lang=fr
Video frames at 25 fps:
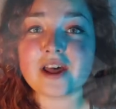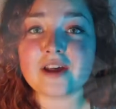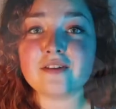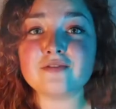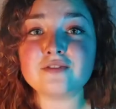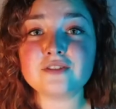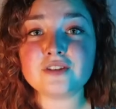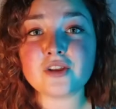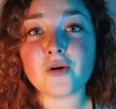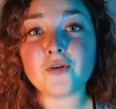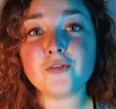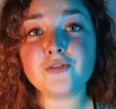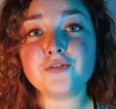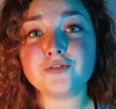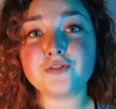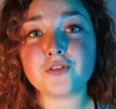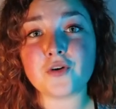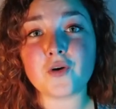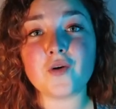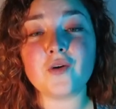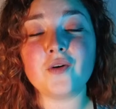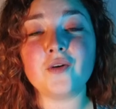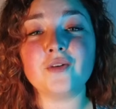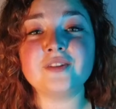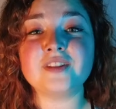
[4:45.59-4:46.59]
rêve
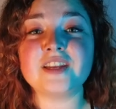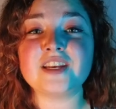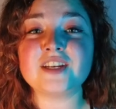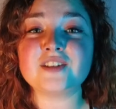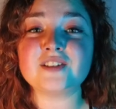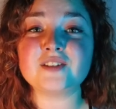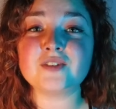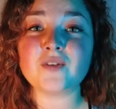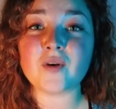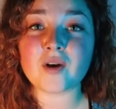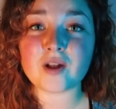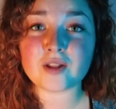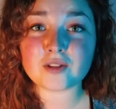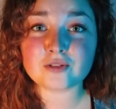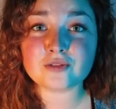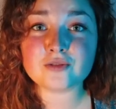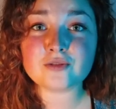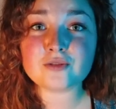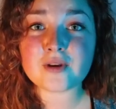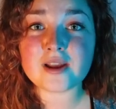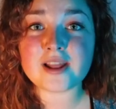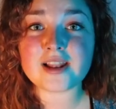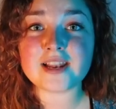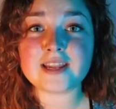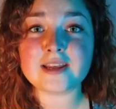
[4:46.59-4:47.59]
d'enfant en achetant un
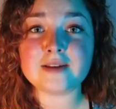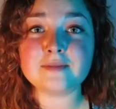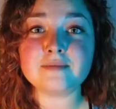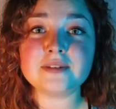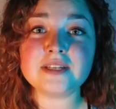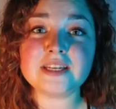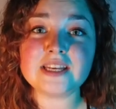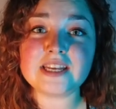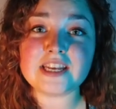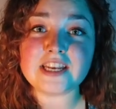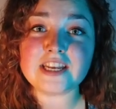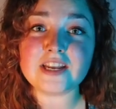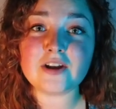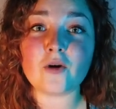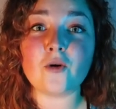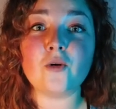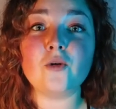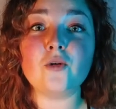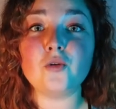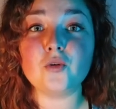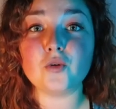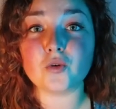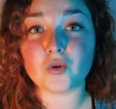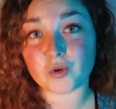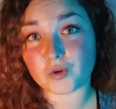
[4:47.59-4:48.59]
ULM et, en
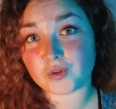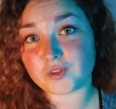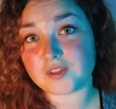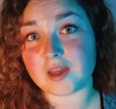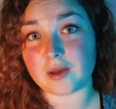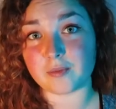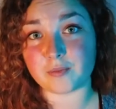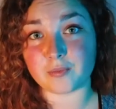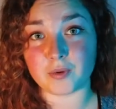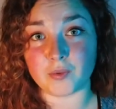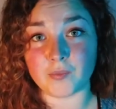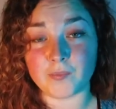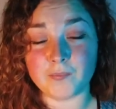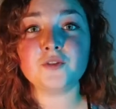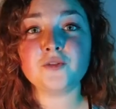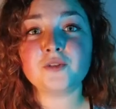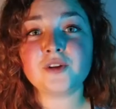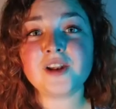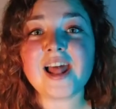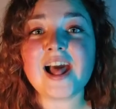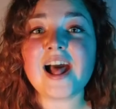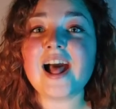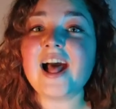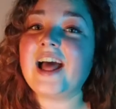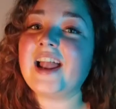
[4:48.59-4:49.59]
le retapant.
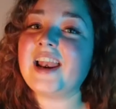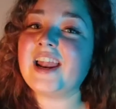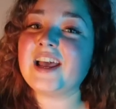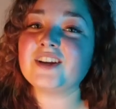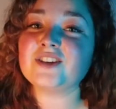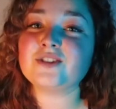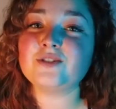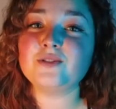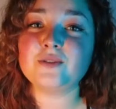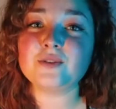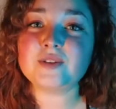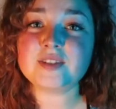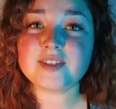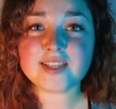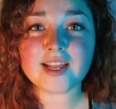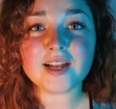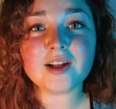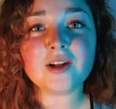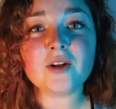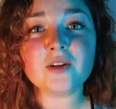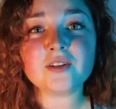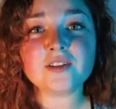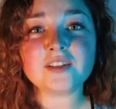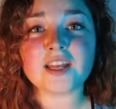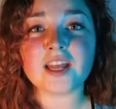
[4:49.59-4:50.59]
Donc là, à l'âge de
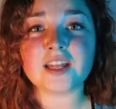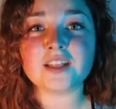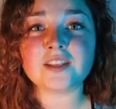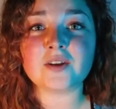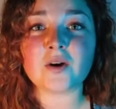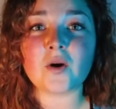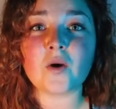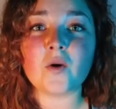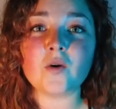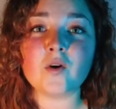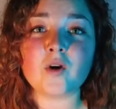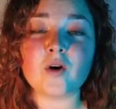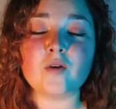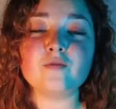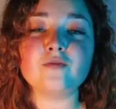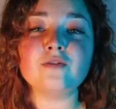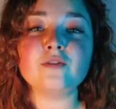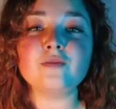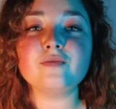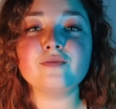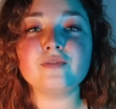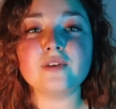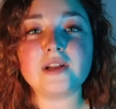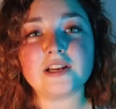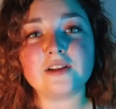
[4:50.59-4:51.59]
54 ans, comme
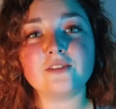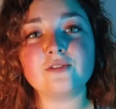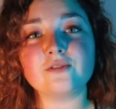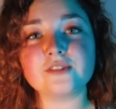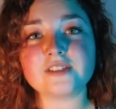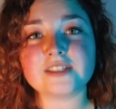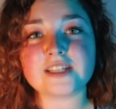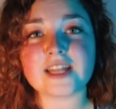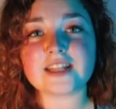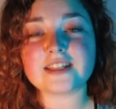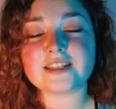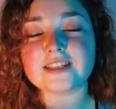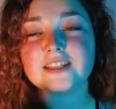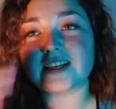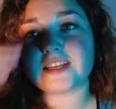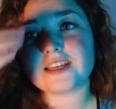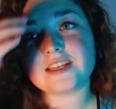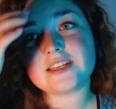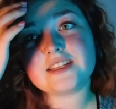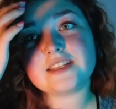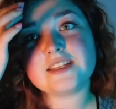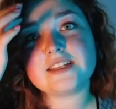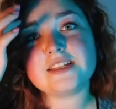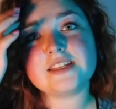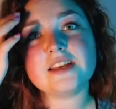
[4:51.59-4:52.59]
vous pouvez le
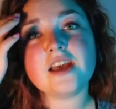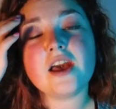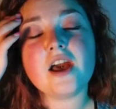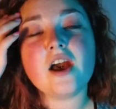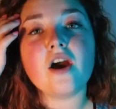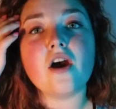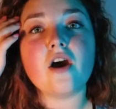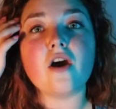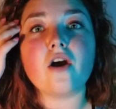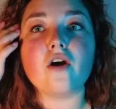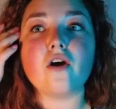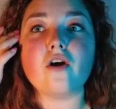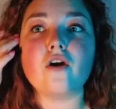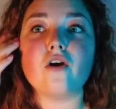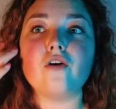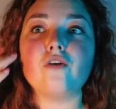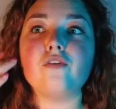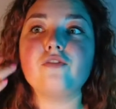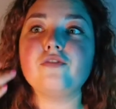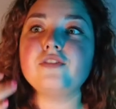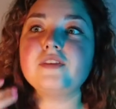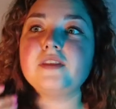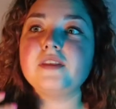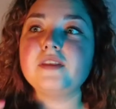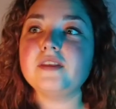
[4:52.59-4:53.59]
constater, Guy euh,
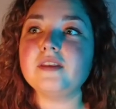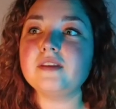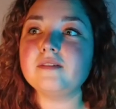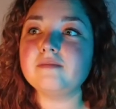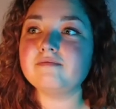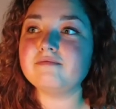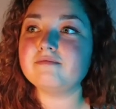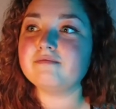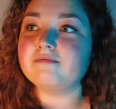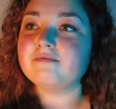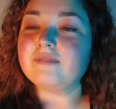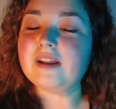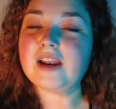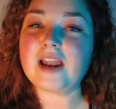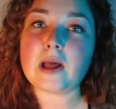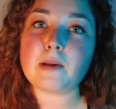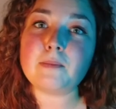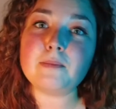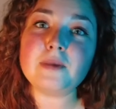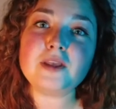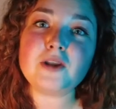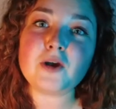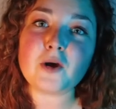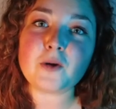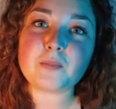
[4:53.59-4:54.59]
vit la
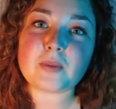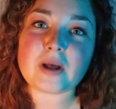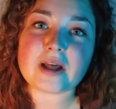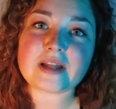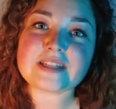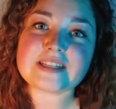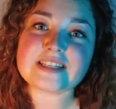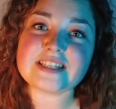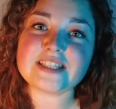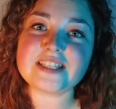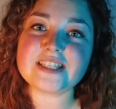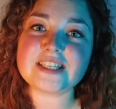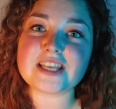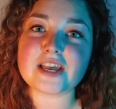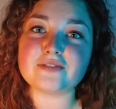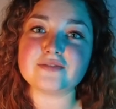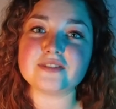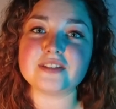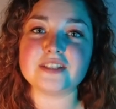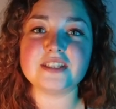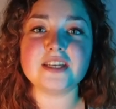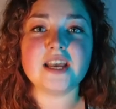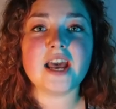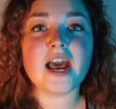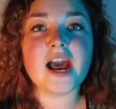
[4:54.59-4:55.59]
meilleure partie de sa
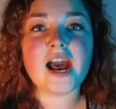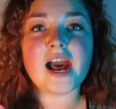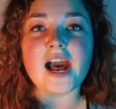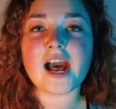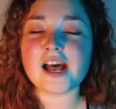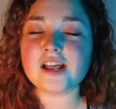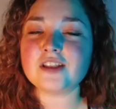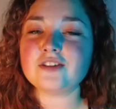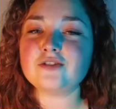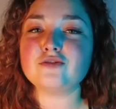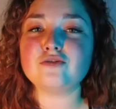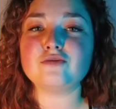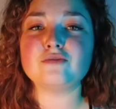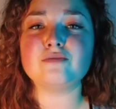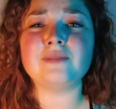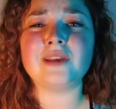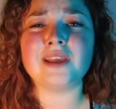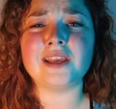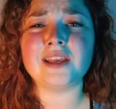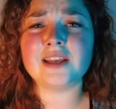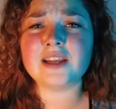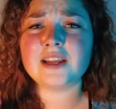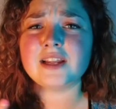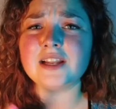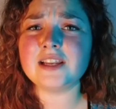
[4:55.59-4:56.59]
vie,
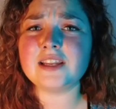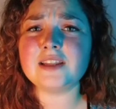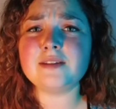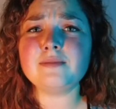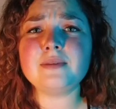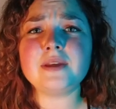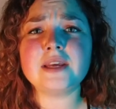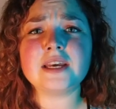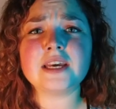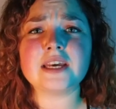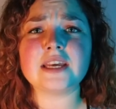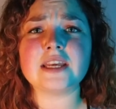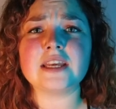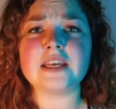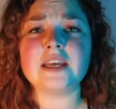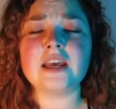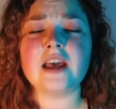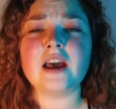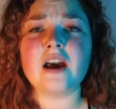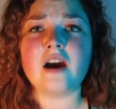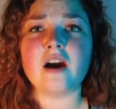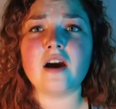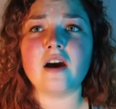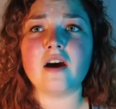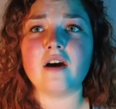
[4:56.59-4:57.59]
assumé, libéré
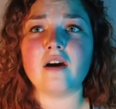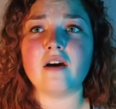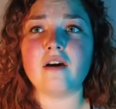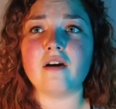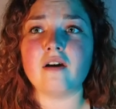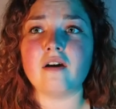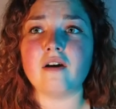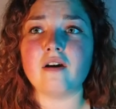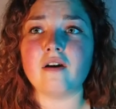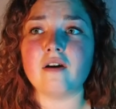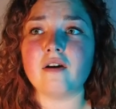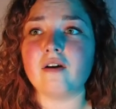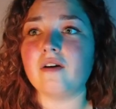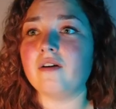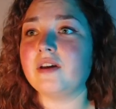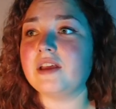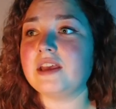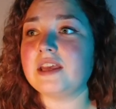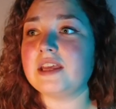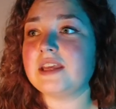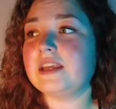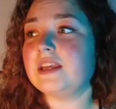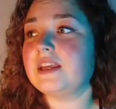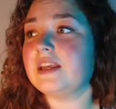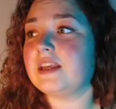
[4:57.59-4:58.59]
euh,
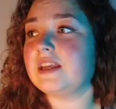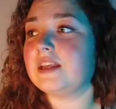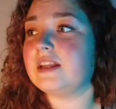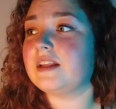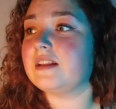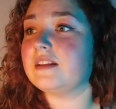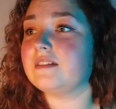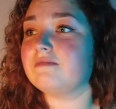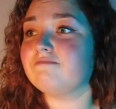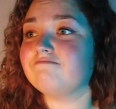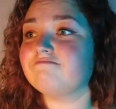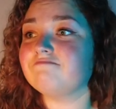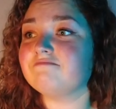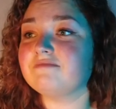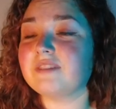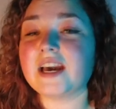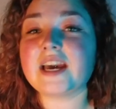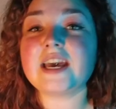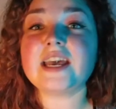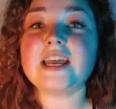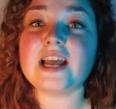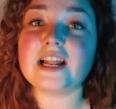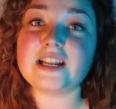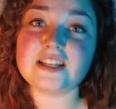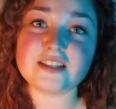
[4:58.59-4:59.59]
et
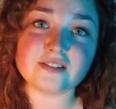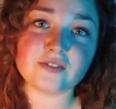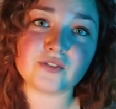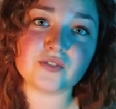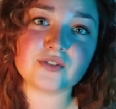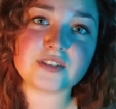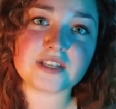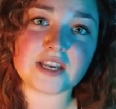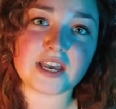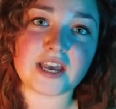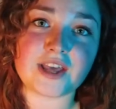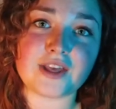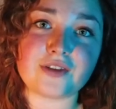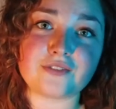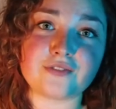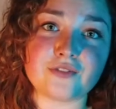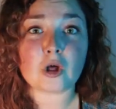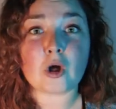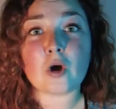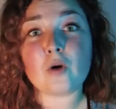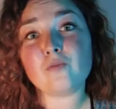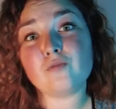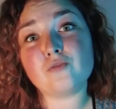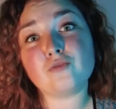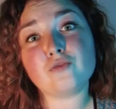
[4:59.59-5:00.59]
réalisant ses rêves.
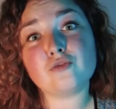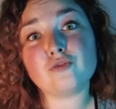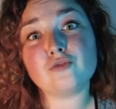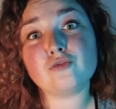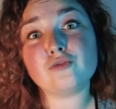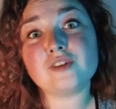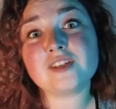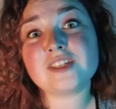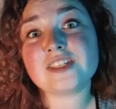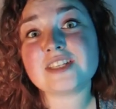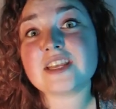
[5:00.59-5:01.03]
Comme vous le